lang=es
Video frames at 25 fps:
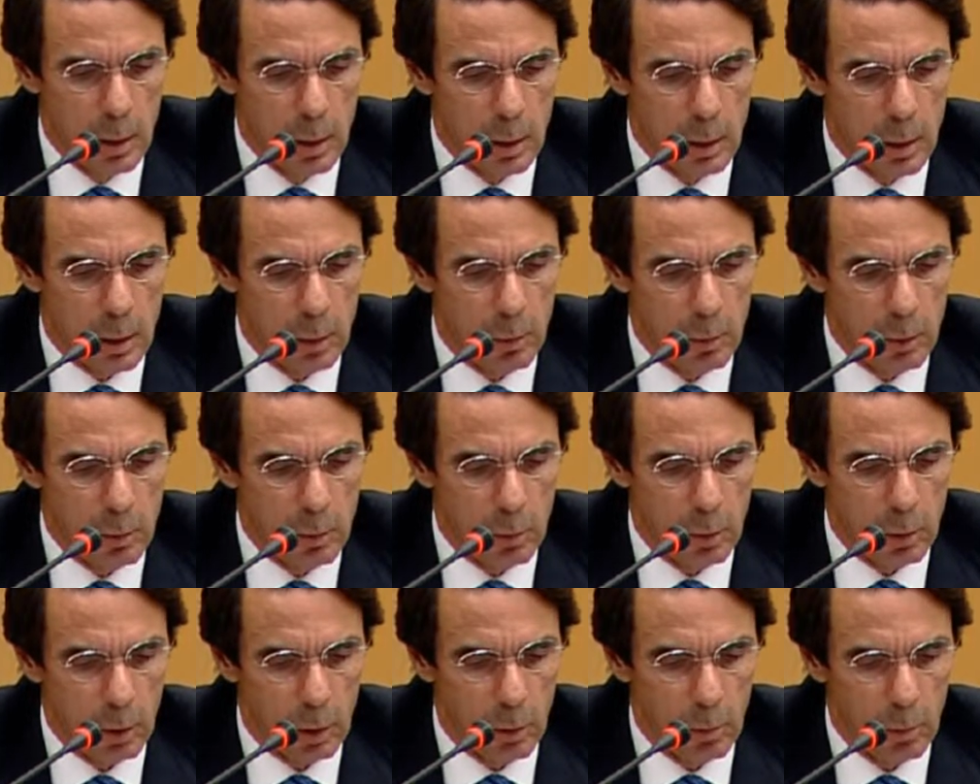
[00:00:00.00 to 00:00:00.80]
y al
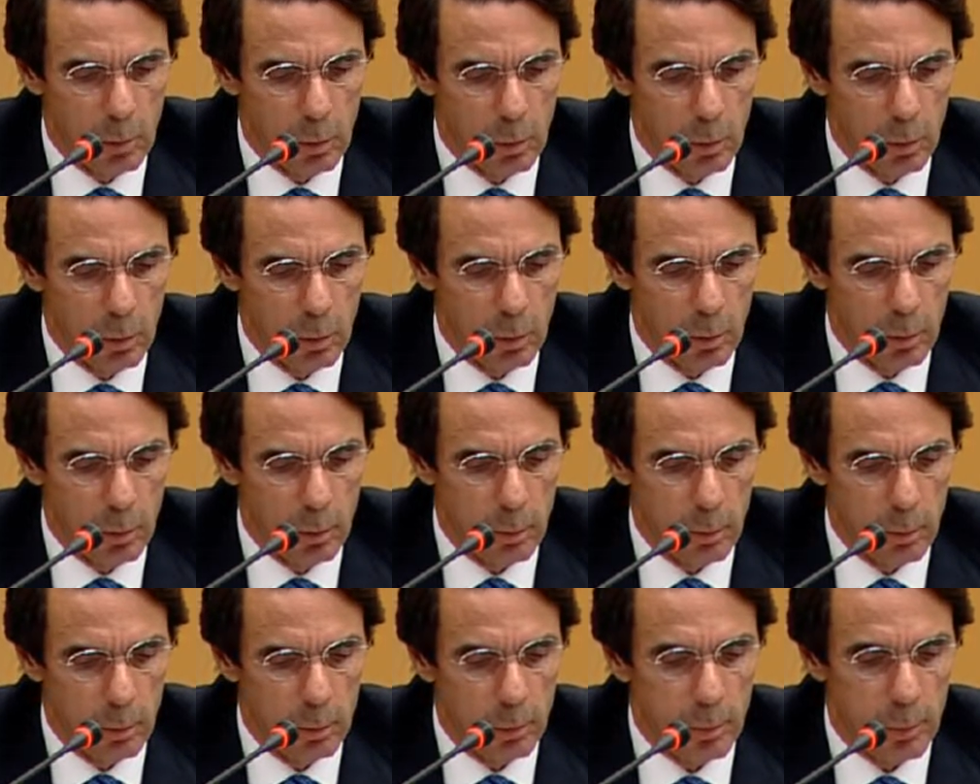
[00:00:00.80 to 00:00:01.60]
mismo tiempo
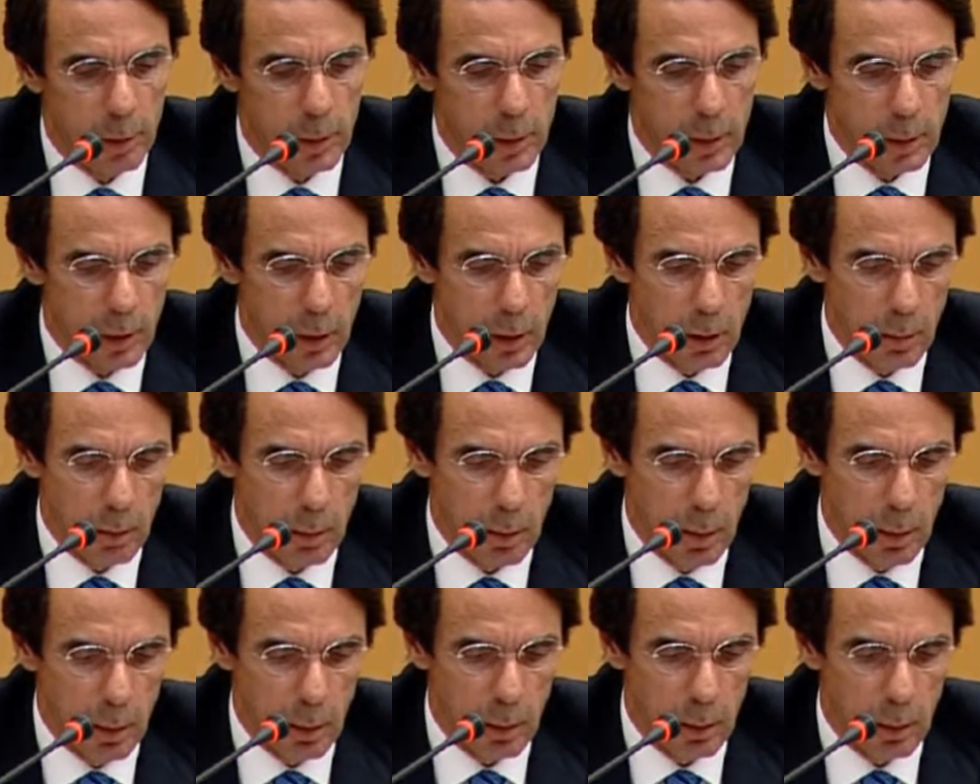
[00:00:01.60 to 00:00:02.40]

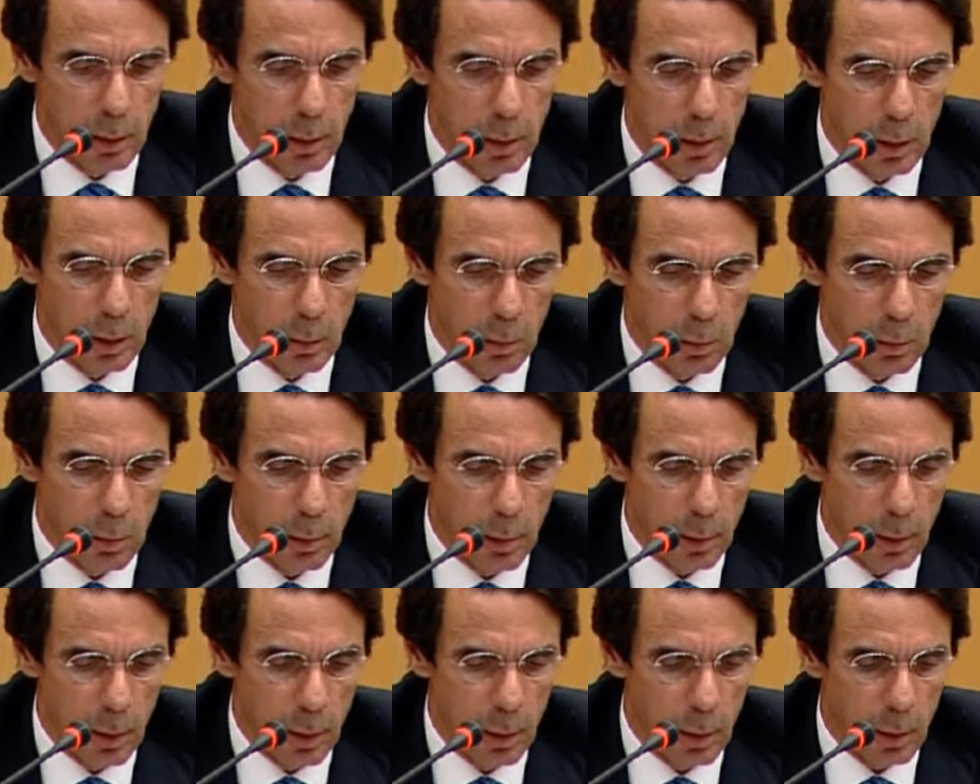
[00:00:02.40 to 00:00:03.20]
preserva y
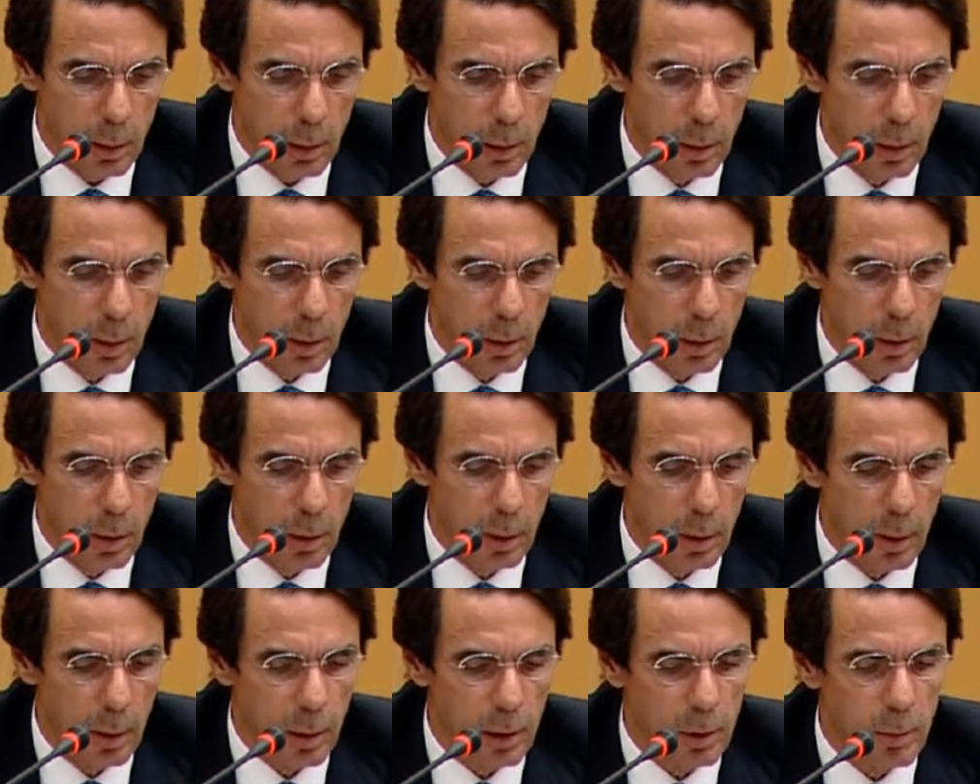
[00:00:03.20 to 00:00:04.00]
anuncia
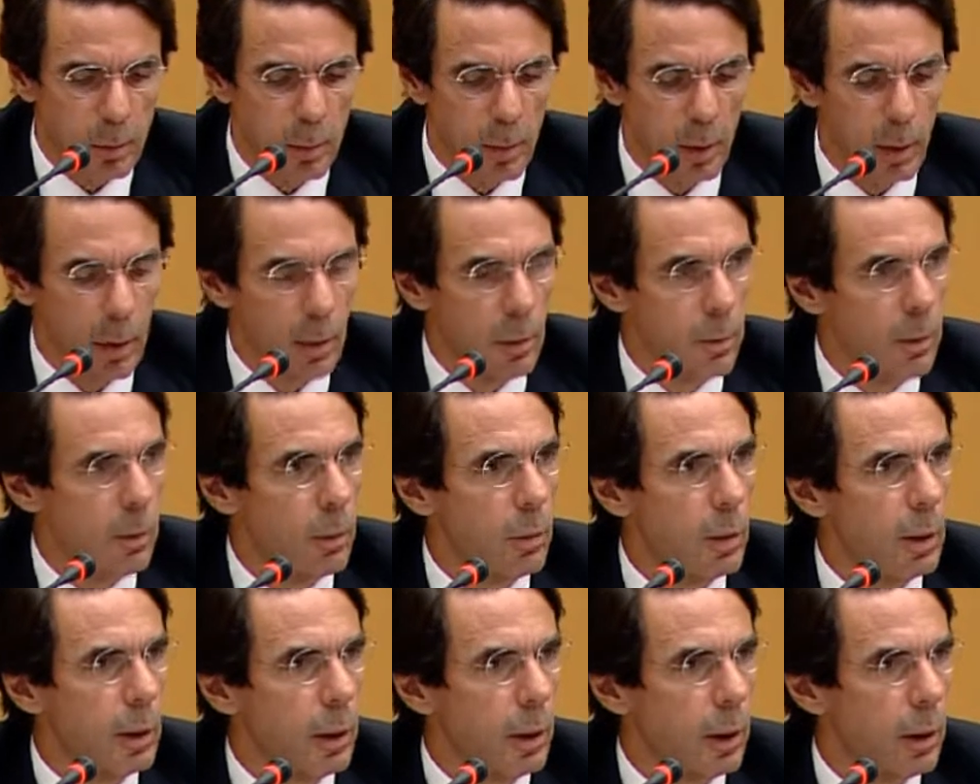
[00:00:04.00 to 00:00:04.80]
la esperanza de
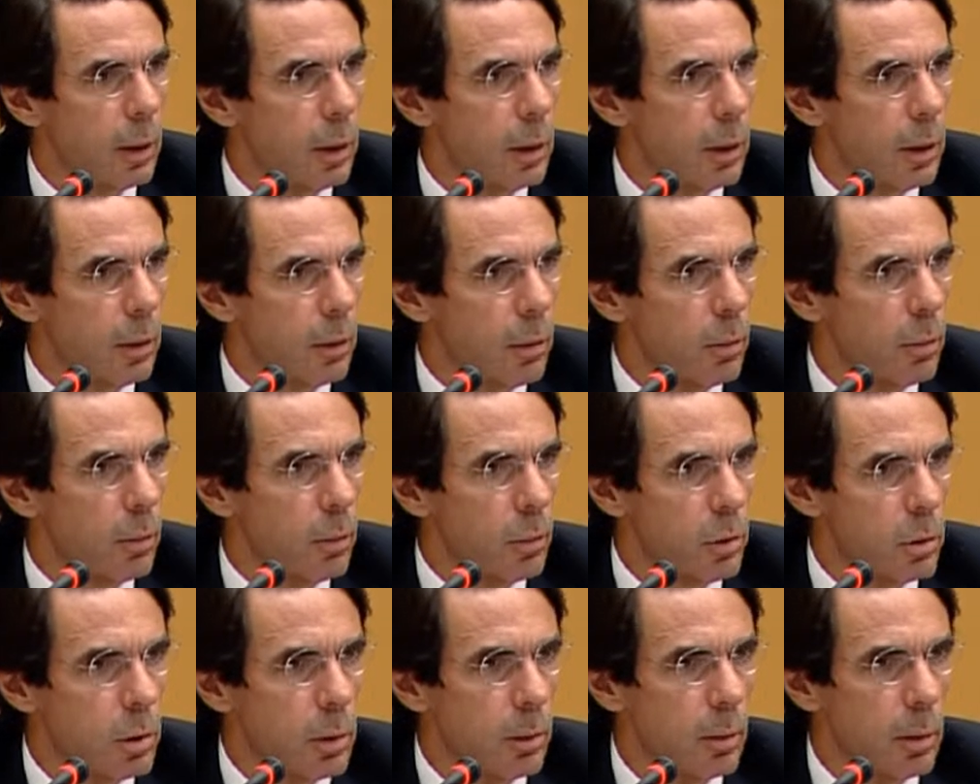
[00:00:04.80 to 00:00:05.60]
una regeneración
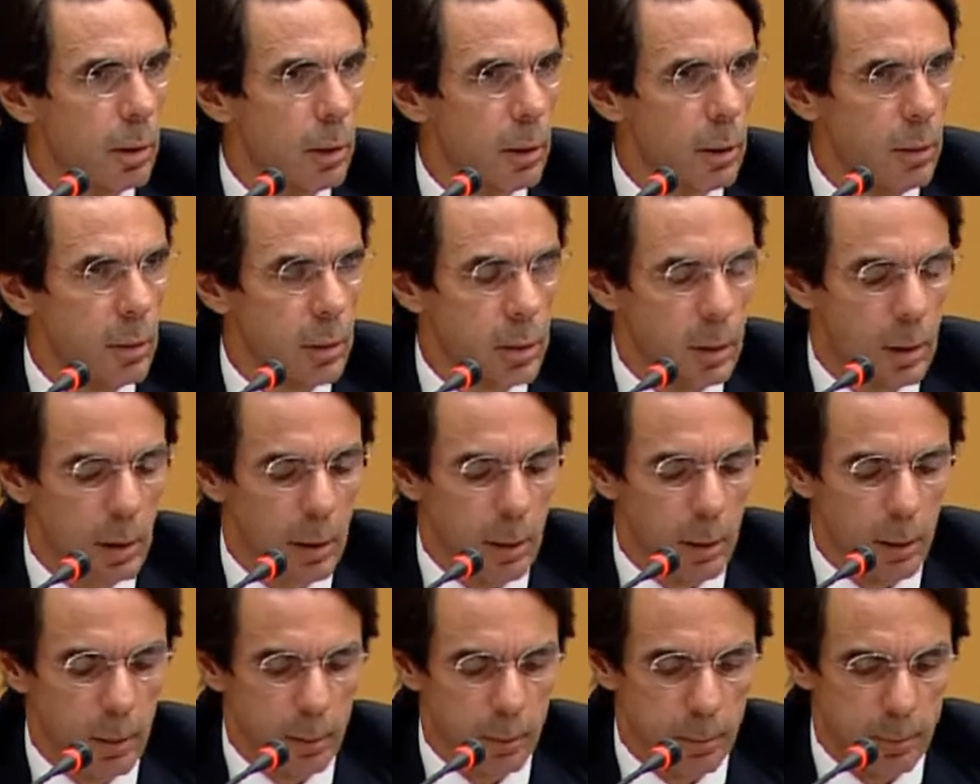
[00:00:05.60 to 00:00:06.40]
posible y
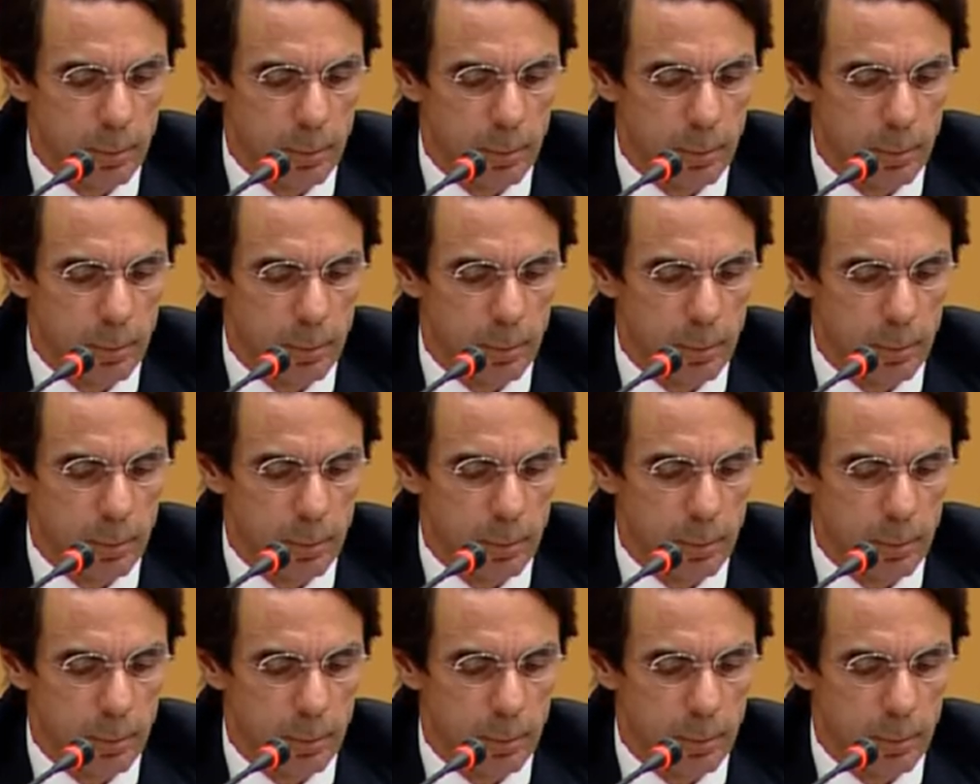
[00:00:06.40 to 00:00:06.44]
necesaria.